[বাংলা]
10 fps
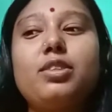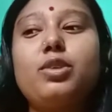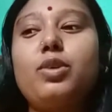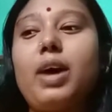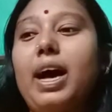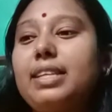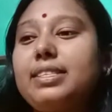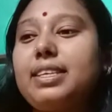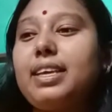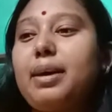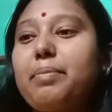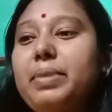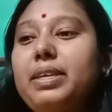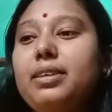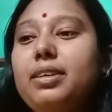তো আজকে আমি
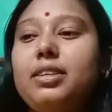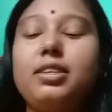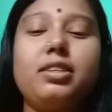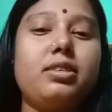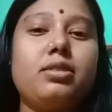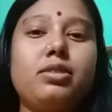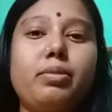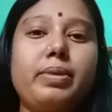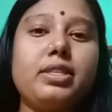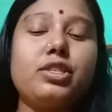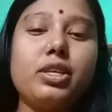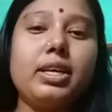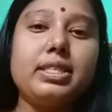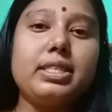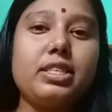তোমাদের সঙ্গে
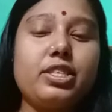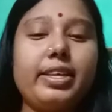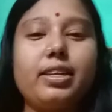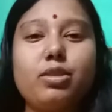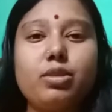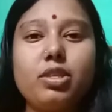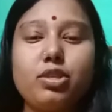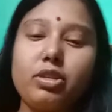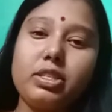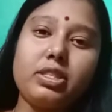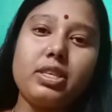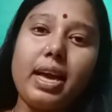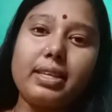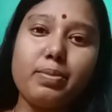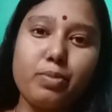যেটা শেয়ার করতে চলেছি
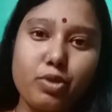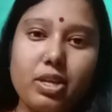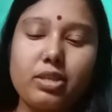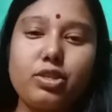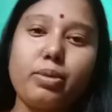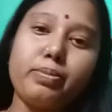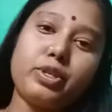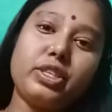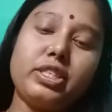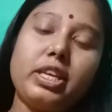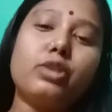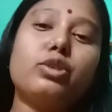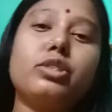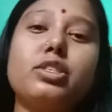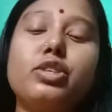একটা প্রোডাক্ট সম্পর্কে শেয়ার
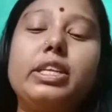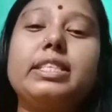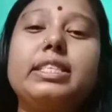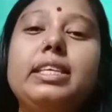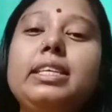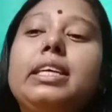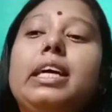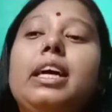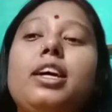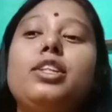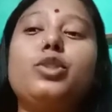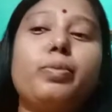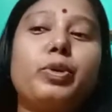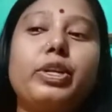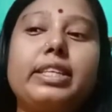করতে চলেছি তো
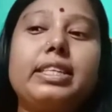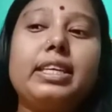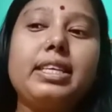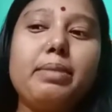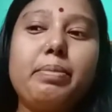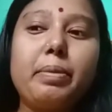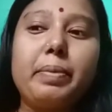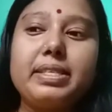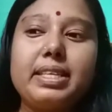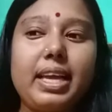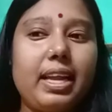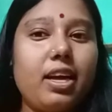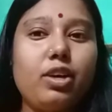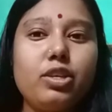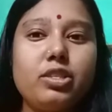প্রোডাক্টটা কী পারপাসে কেনা
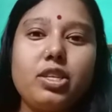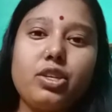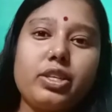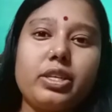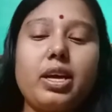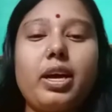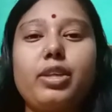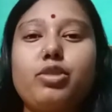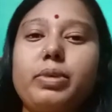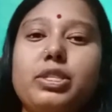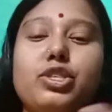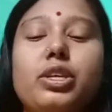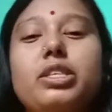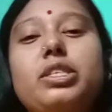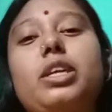হয়েছিল সেটাকে তোমাদের
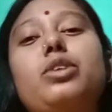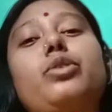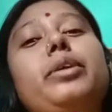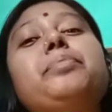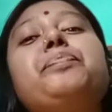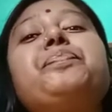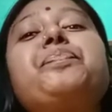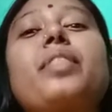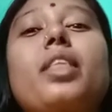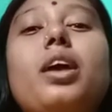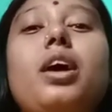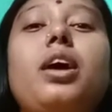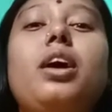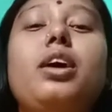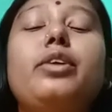সঙ্গে শেয়ার করি
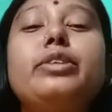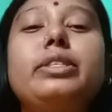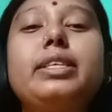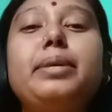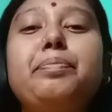হচ্ছে